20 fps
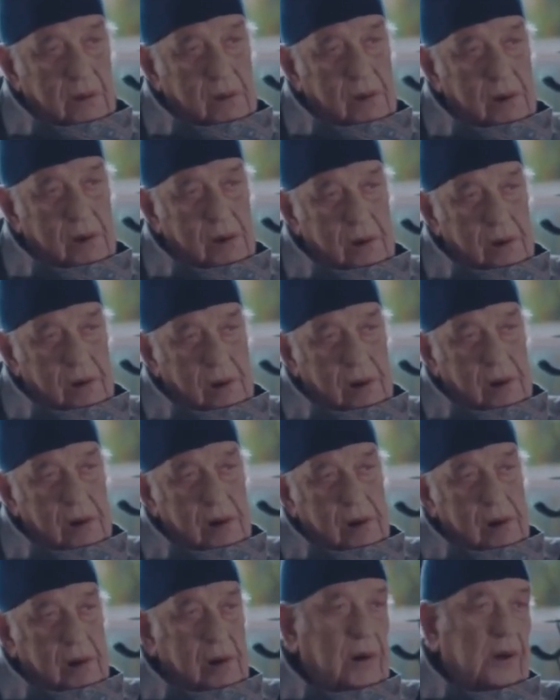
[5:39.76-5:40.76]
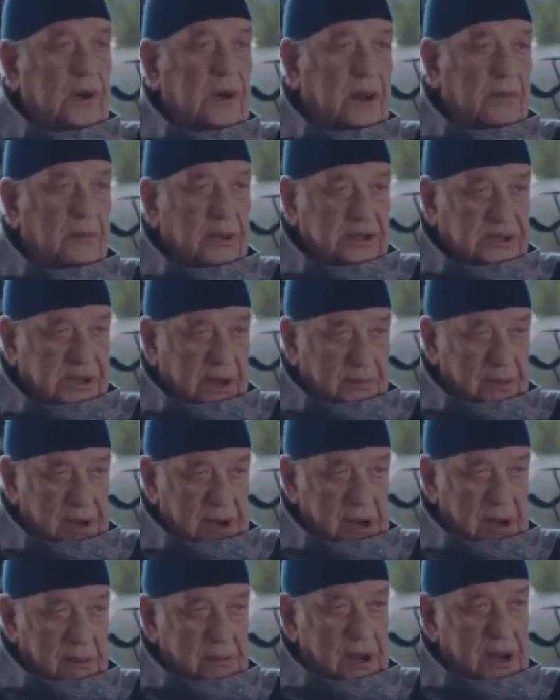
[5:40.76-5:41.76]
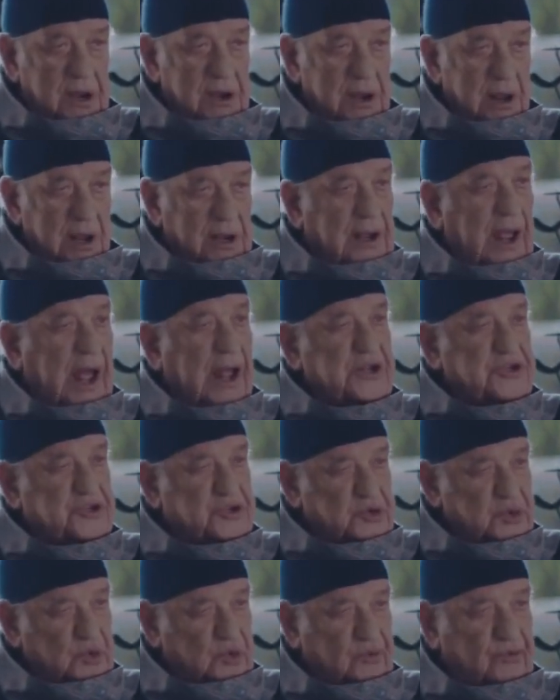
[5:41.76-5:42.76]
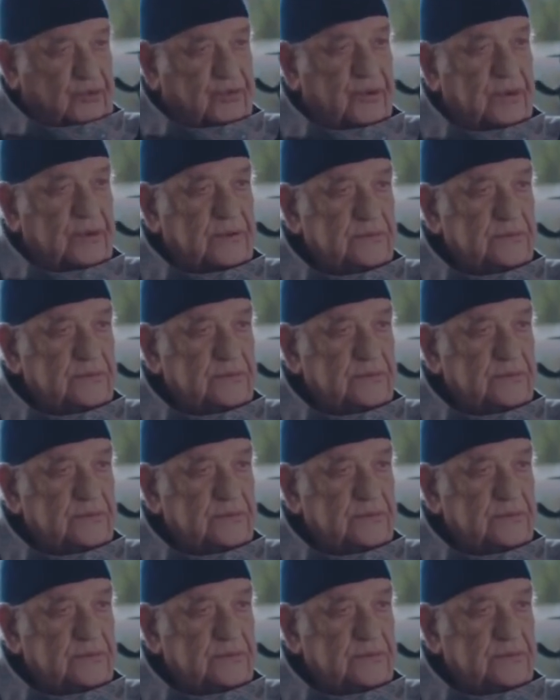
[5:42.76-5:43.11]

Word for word: ليه لما تقابلني بيه هناك هتشوف